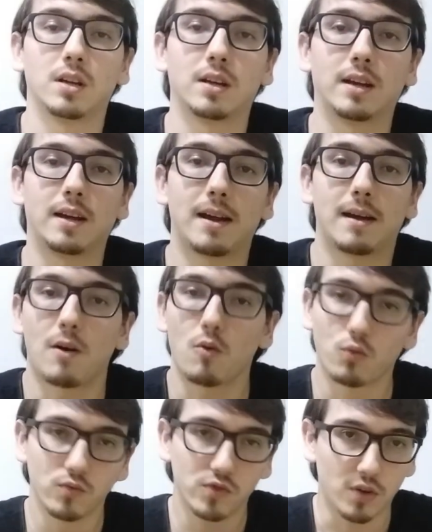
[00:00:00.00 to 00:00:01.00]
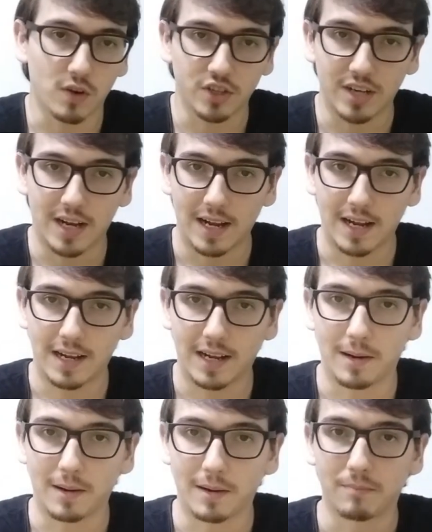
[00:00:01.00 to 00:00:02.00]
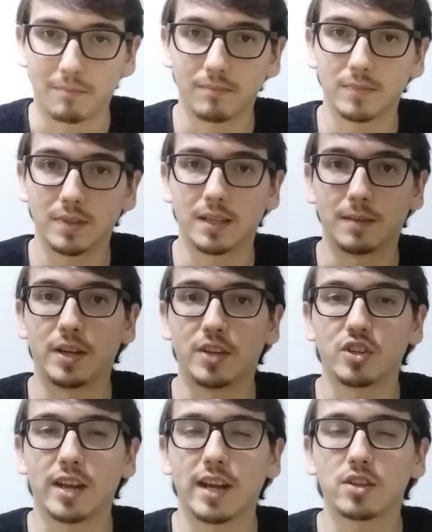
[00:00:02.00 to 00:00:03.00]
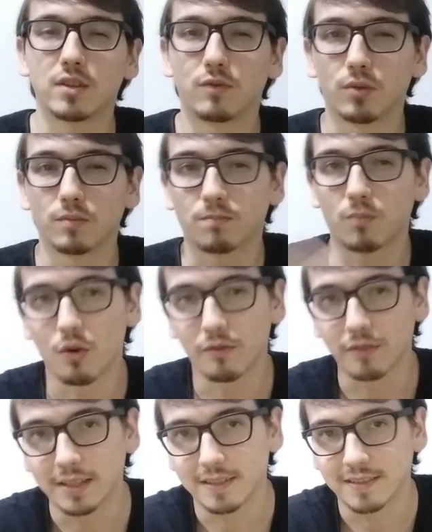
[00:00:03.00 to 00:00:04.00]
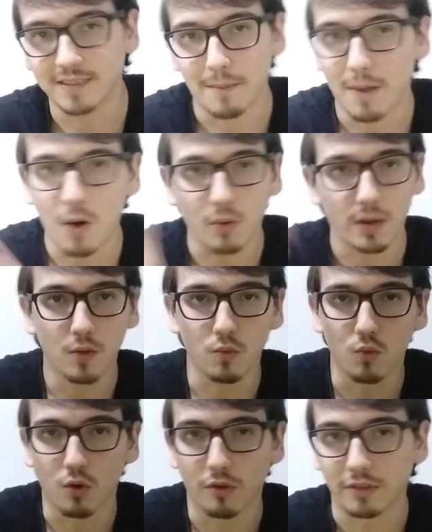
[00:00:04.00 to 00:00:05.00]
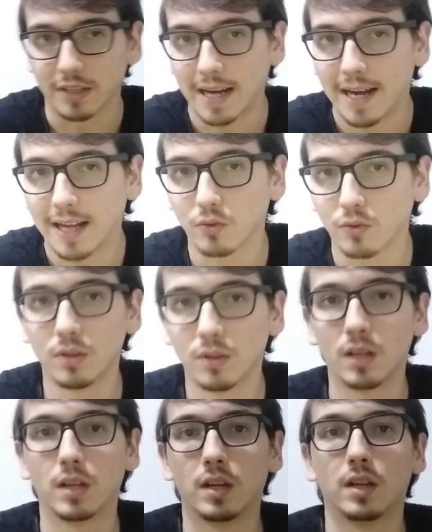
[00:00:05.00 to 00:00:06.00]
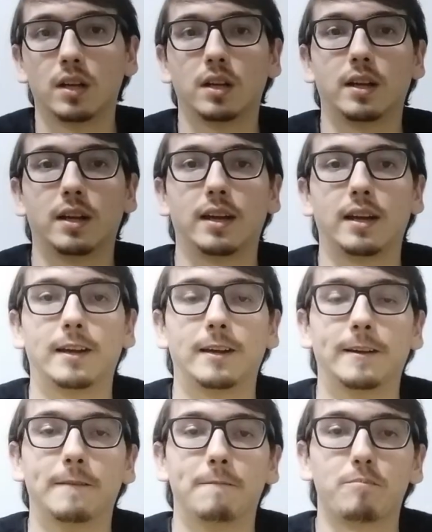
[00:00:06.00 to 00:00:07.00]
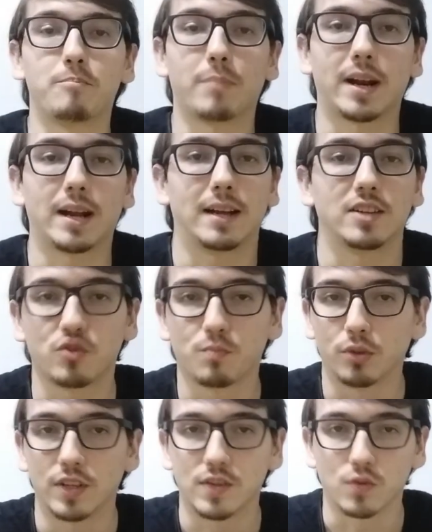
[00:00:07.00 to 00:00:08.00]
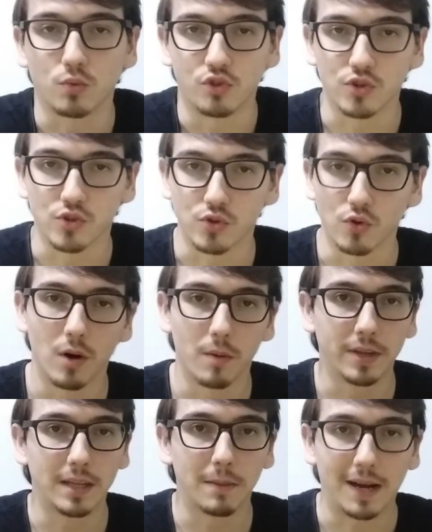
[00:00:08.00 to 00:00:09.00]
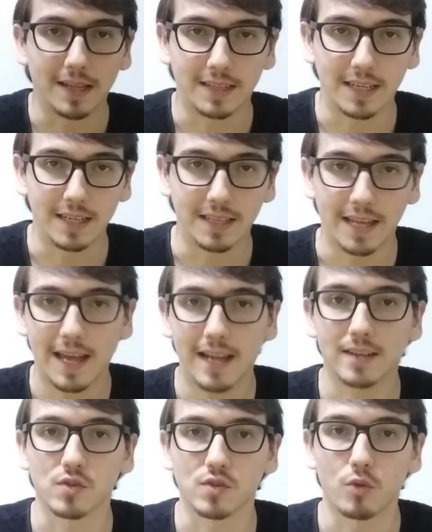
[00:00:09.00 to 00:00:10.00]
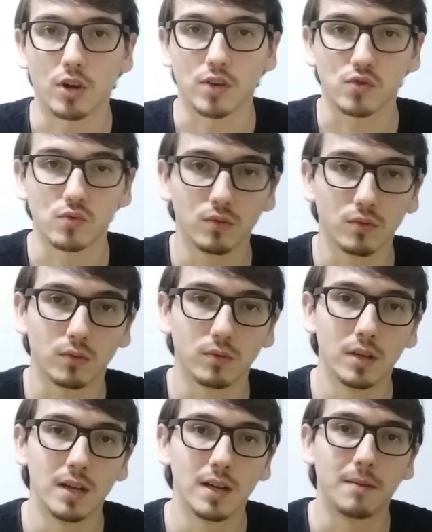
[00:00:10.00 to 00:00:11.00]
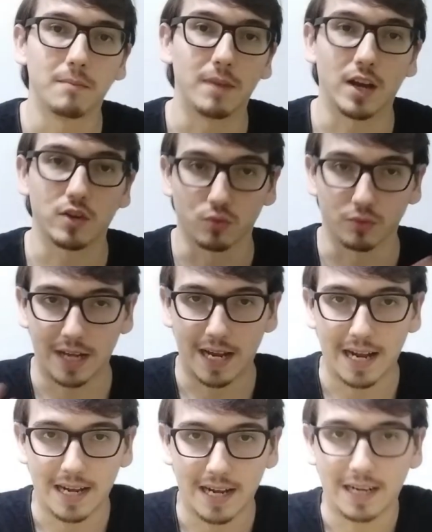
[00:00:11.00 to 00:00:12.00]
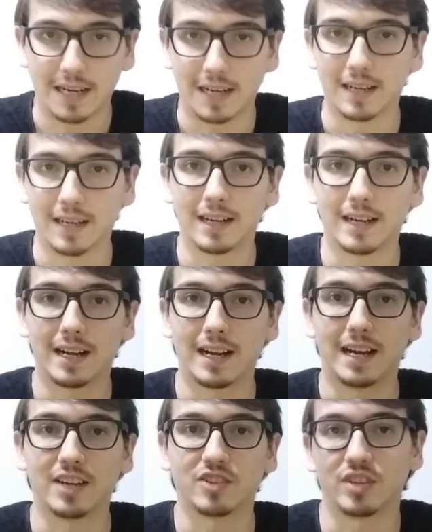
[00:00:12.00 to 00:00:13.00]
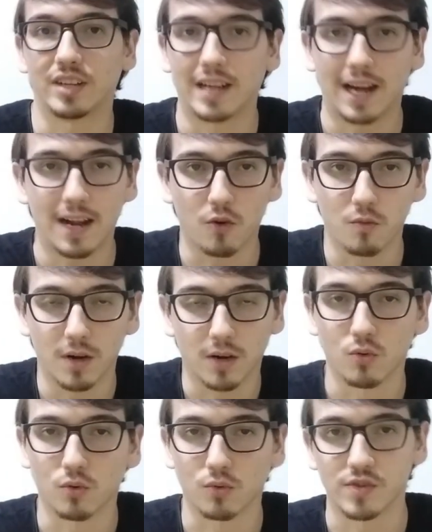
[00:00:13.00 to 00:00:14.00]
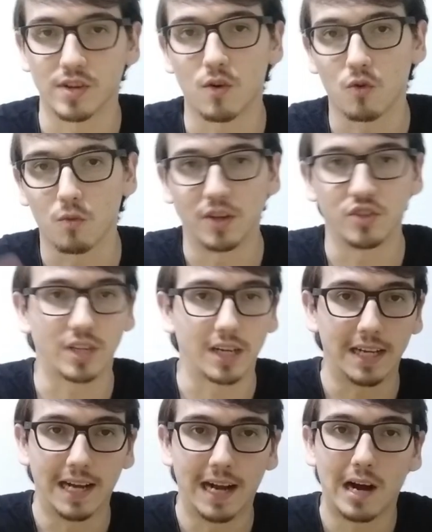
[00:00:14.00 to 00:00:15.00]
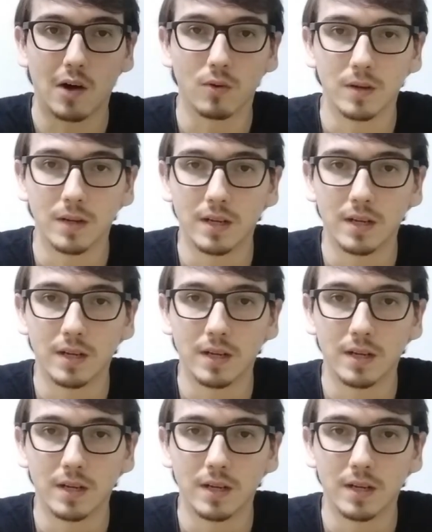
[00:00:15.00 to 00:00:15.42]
É, alguns que eu achar pertinente, eu vou chamar alguém, algum convidado, é, para a gente poder discutir sobre, debater ideias sobre o assunto, me ajudar a chegar em alguma conclusão, alguma dica legal